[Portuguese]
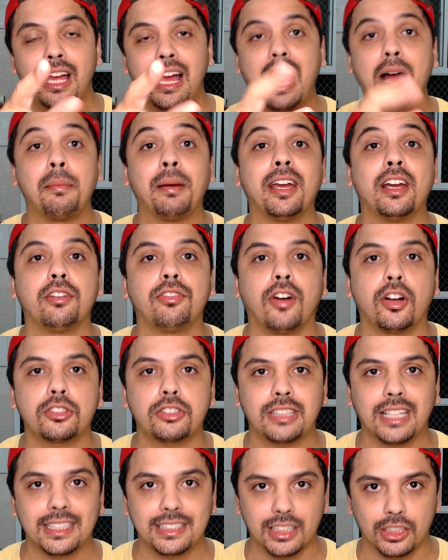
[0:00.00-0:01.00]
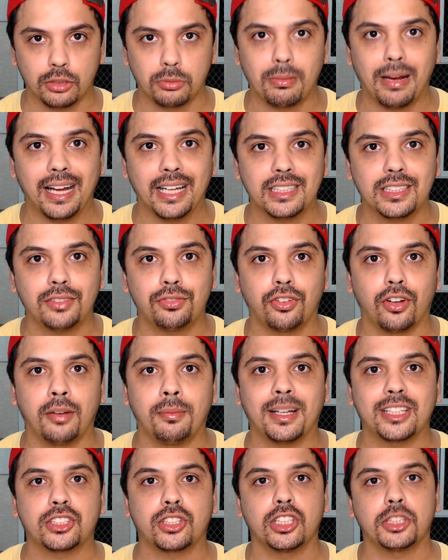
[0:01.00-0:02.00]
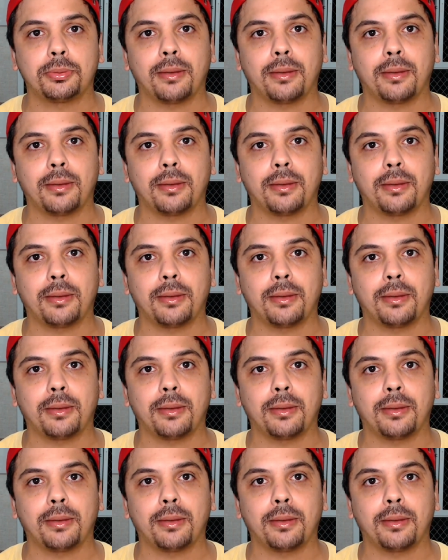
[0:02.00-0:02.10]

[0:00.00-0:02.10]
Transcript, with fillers: Amanhã eu volto trazendo mais informações